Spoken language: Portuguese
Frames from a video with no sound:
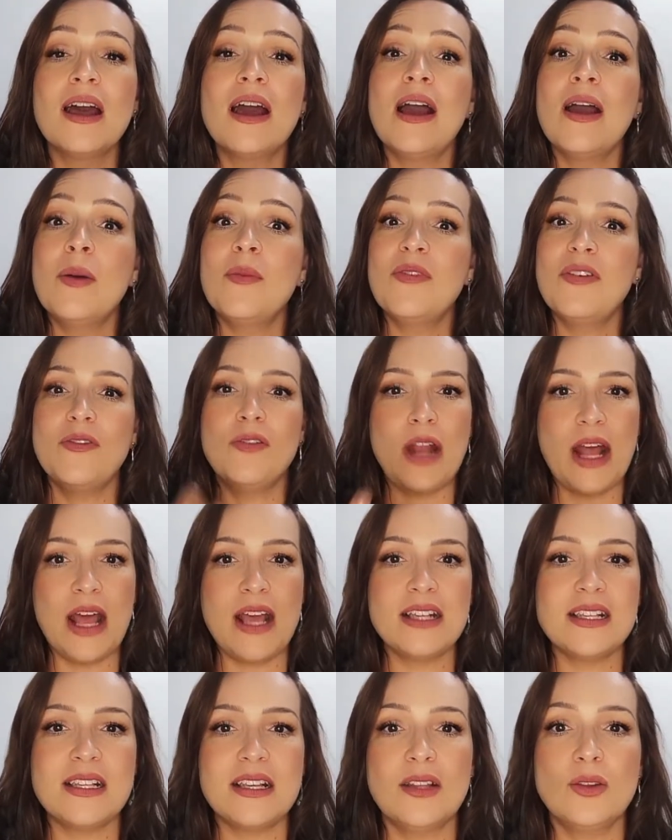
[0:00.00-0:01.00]

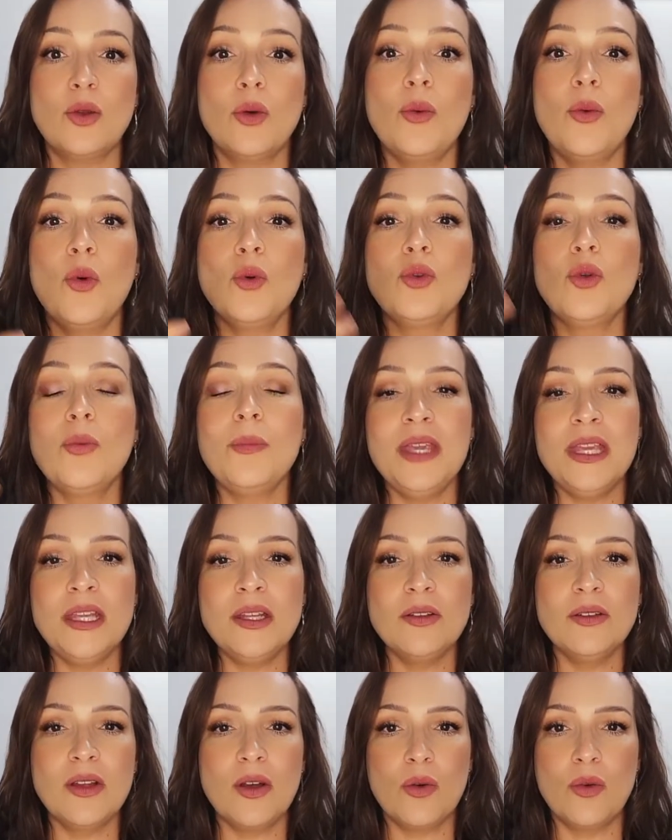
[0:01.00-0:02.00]
favorecem do, o domínio de
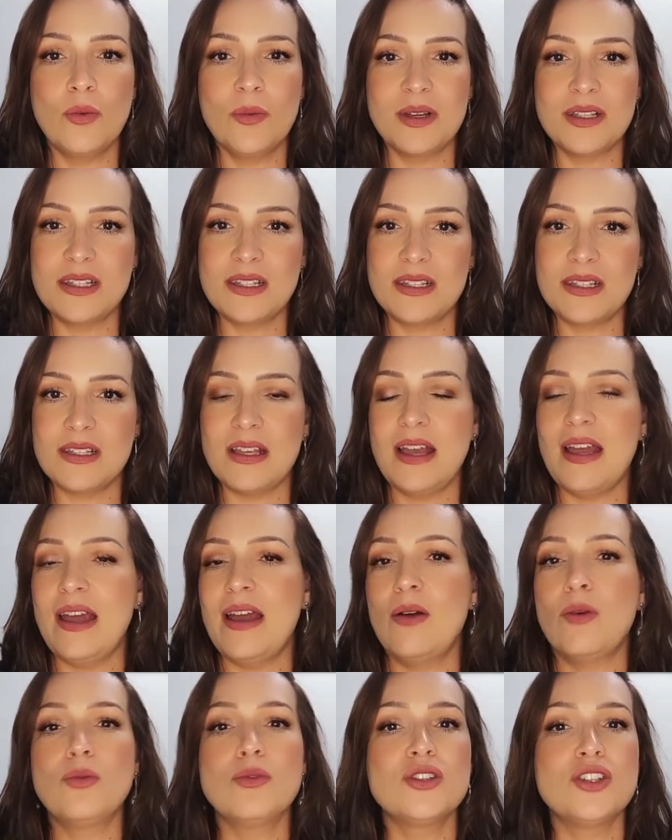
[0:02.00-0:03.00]
algumas é
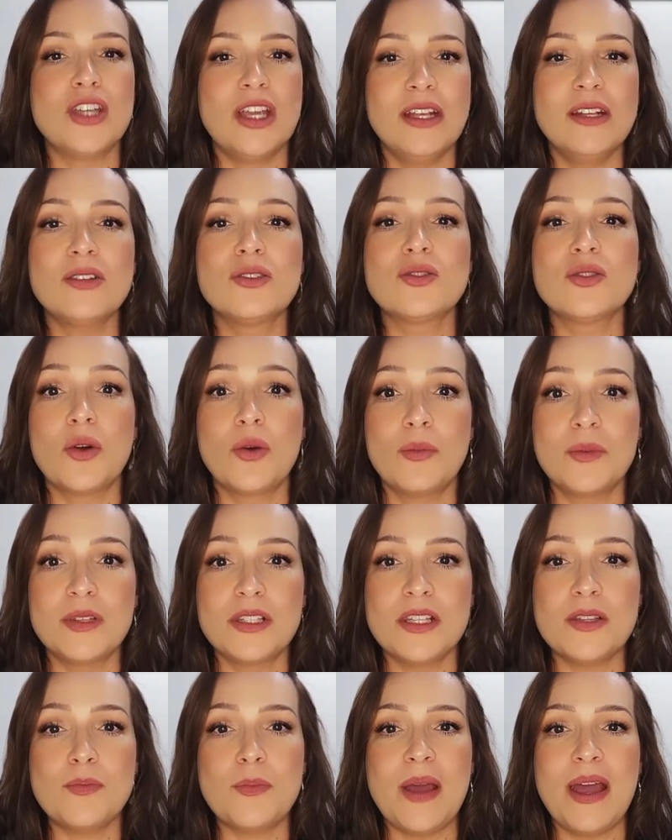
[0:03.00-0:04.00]
alguns gênios ou algumas
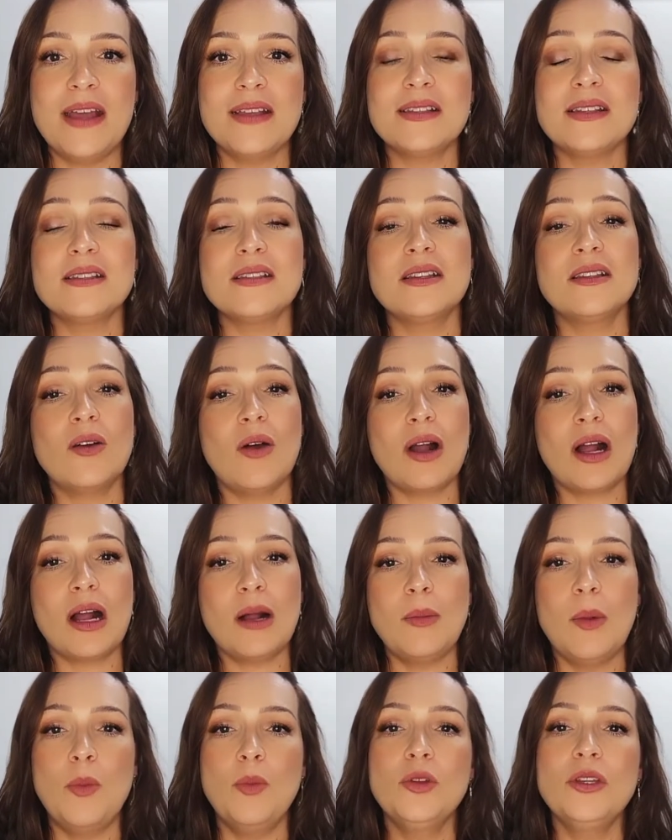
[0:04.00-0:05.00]
espécies, então acaba
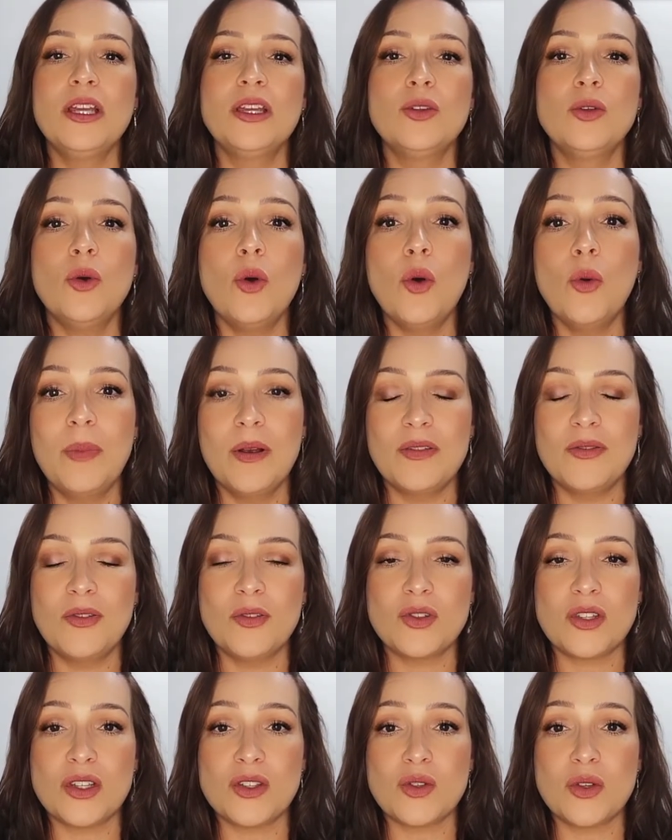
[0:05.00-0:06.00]
mudando o perfil
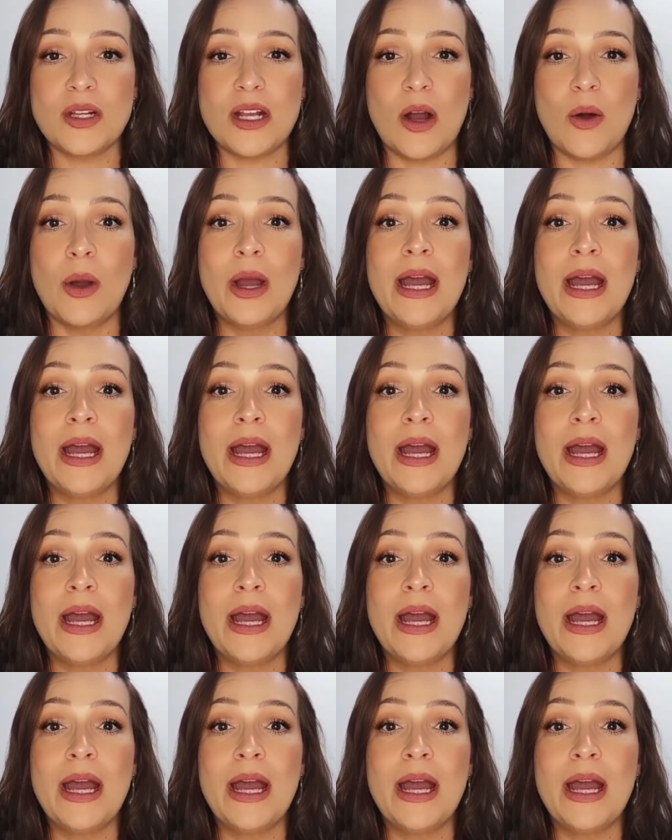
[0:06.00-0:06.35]
sensorial.